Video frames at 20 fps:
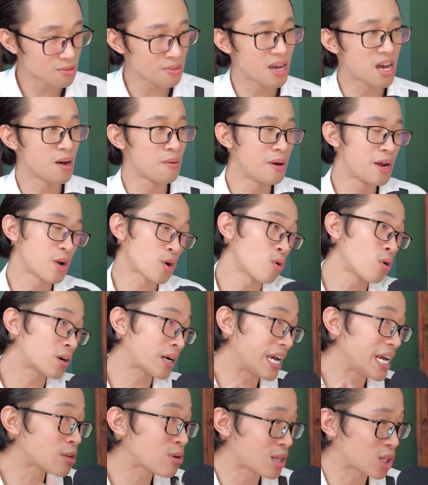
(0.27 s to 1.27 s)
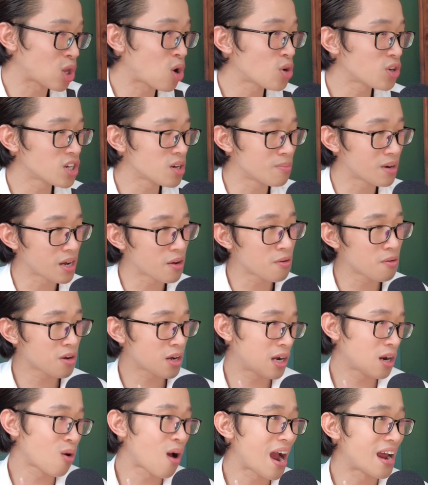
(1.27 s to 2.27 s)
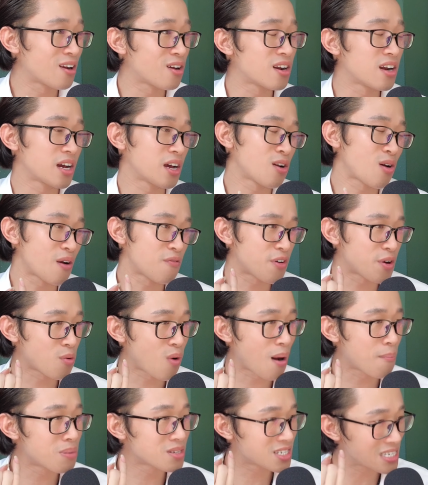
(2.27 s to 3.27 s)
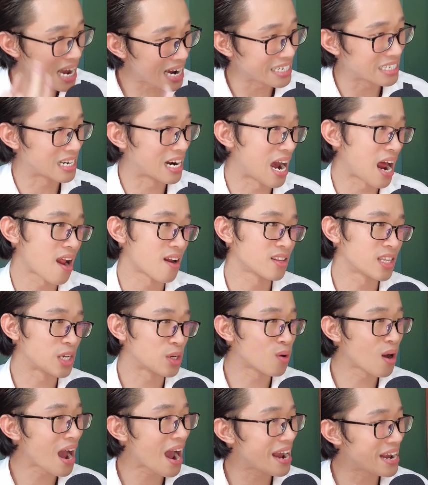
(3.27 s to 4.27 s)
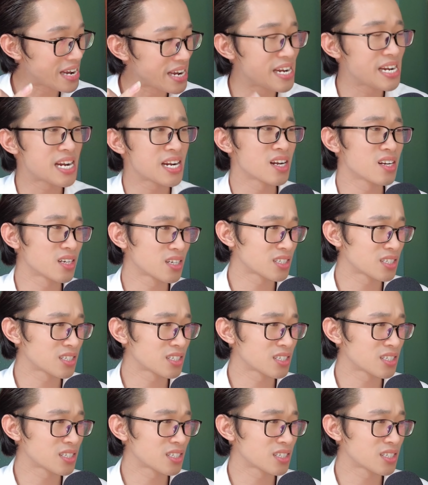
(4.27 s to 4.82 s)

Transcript: chứ bây giờ nó có kỹ thuật tốt nhưng mà cái cái loại đó là cái loại văn hóa mất dạy chẳng hạn thì nó hay